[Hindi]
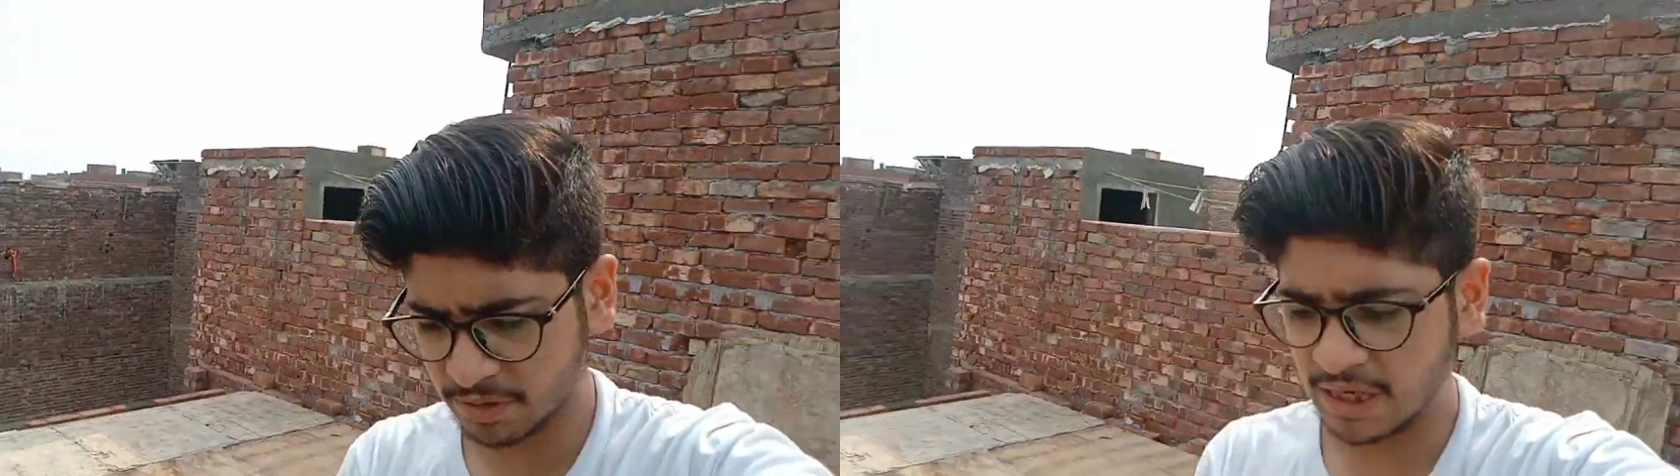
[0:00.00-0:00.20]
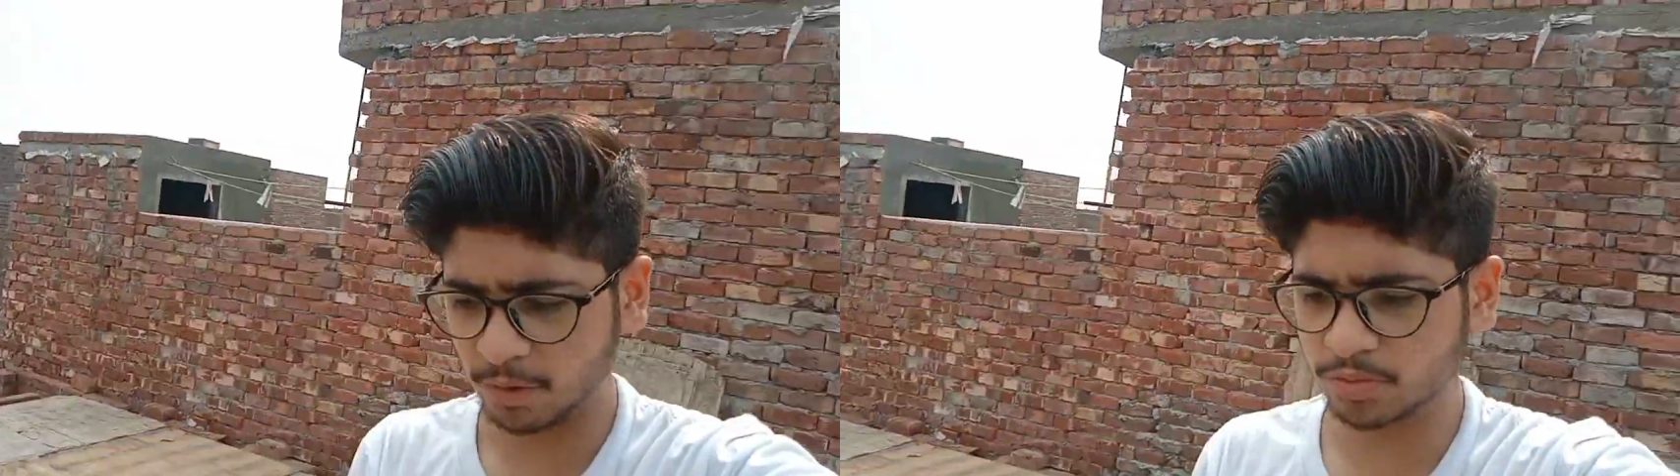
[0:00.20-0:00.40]

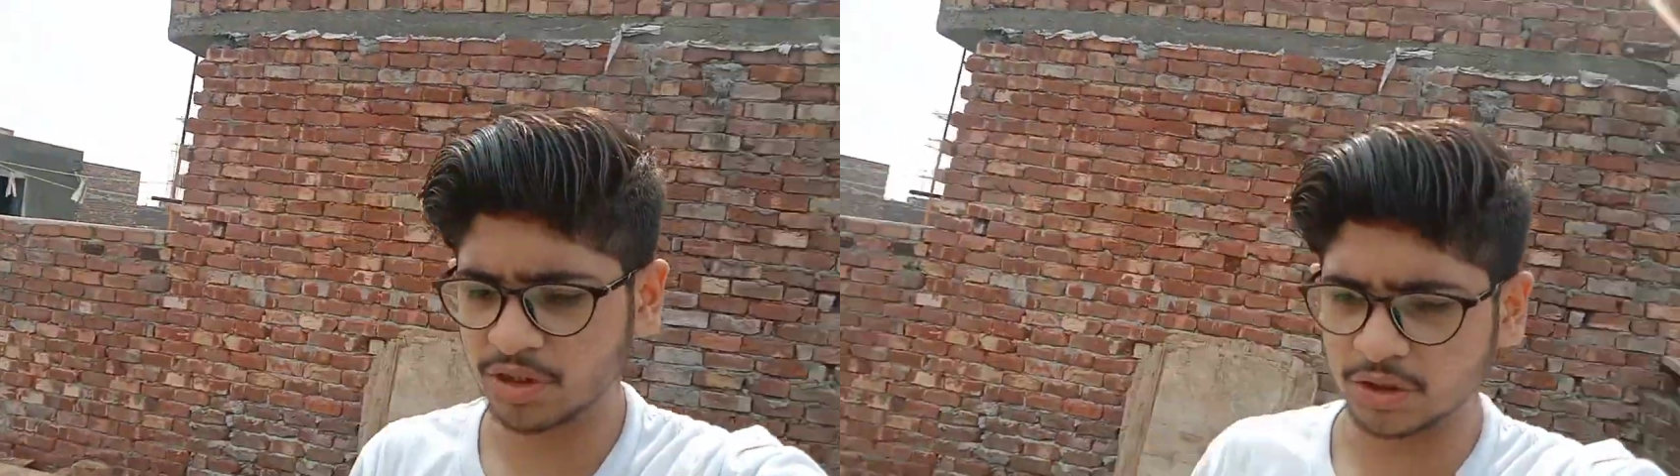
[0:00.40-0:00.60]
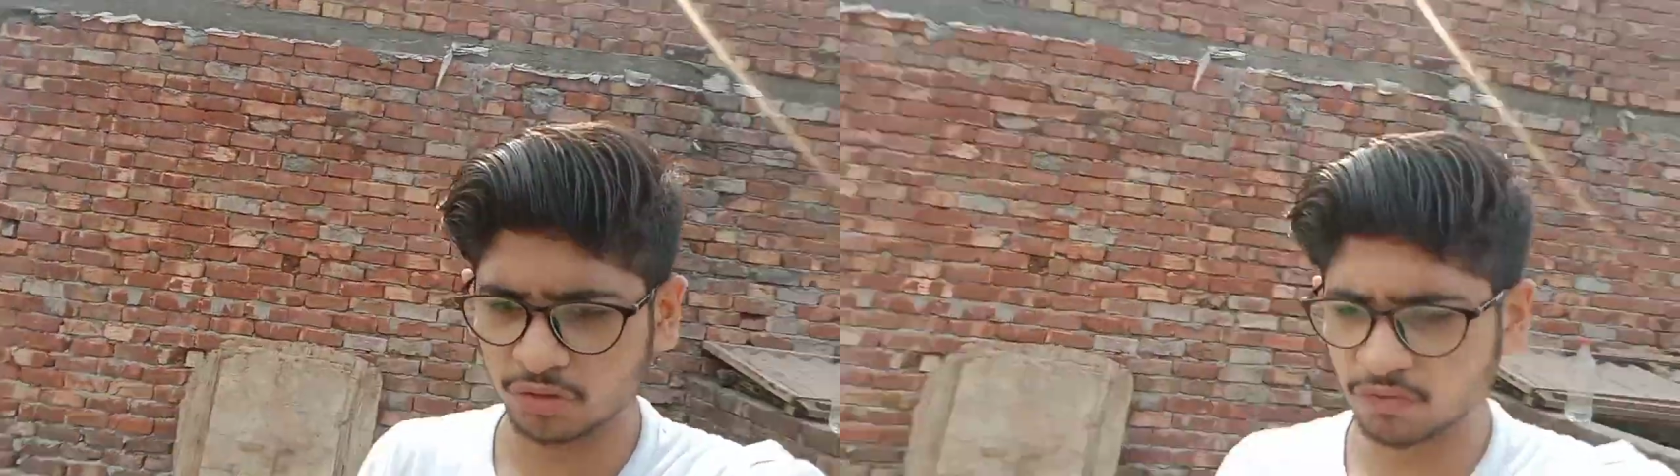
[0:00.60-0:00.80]
फिर आपको मैं
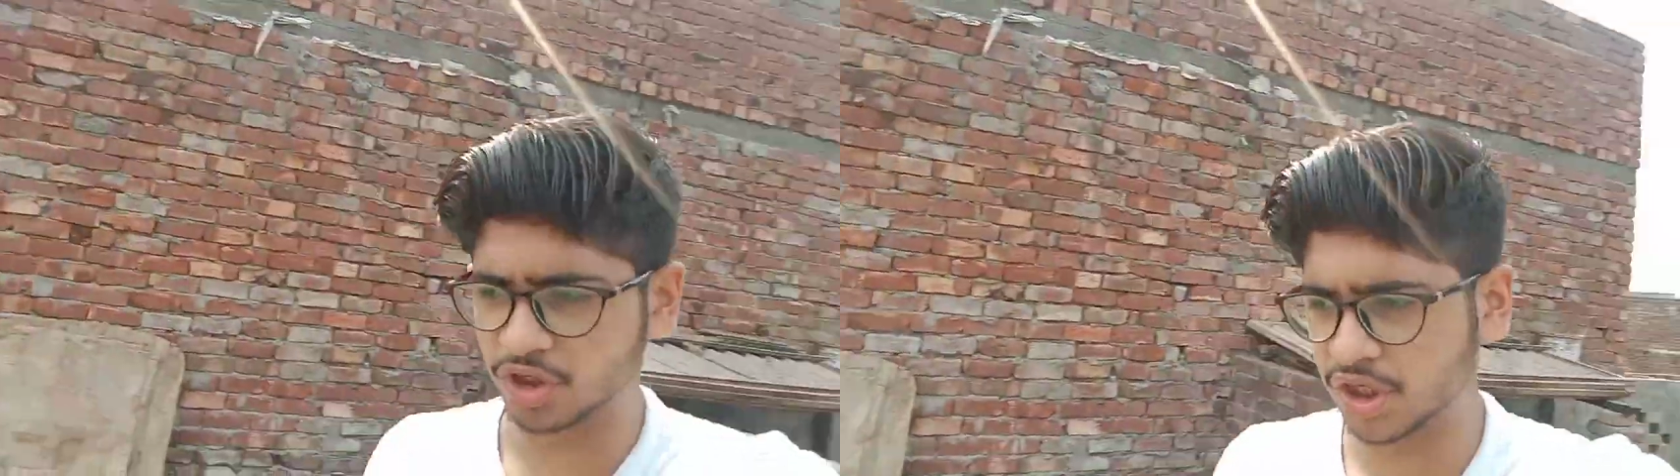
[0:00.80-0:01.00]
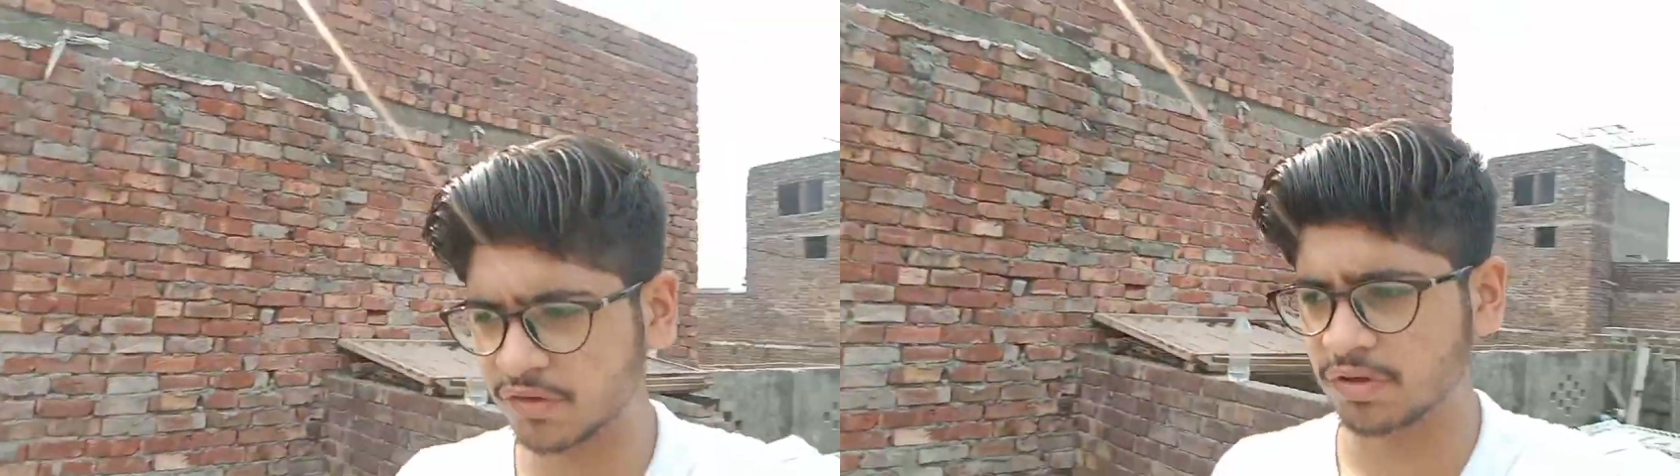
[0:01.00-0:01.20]
दिखाता हूँ वो
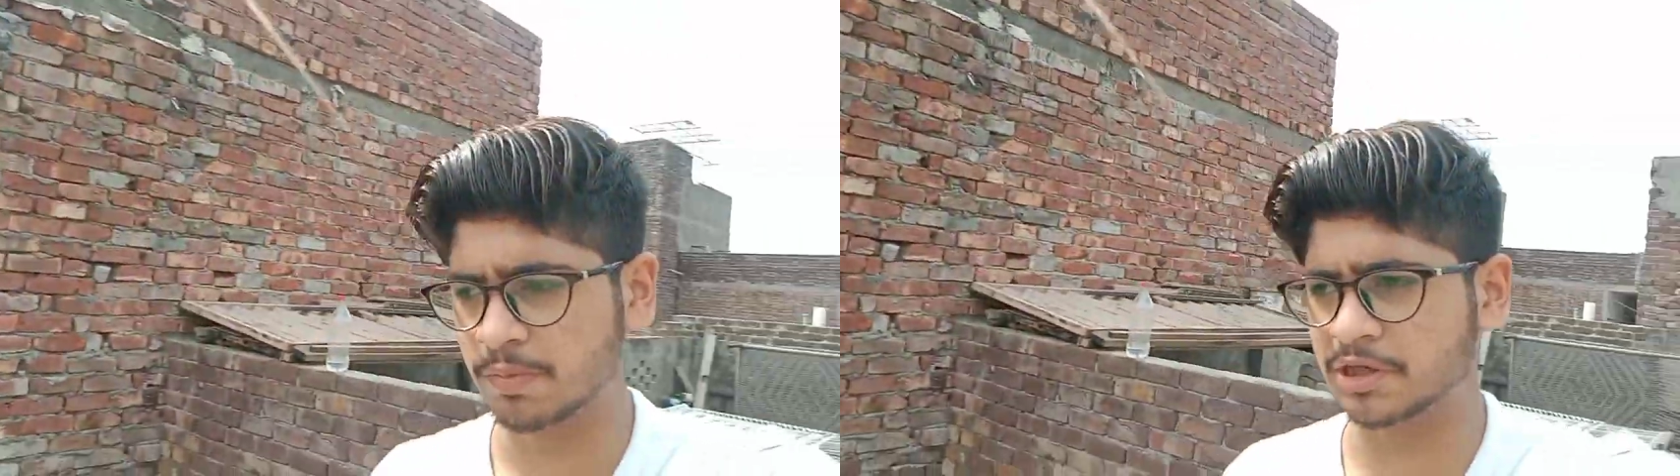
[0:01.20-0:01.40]
गए मैं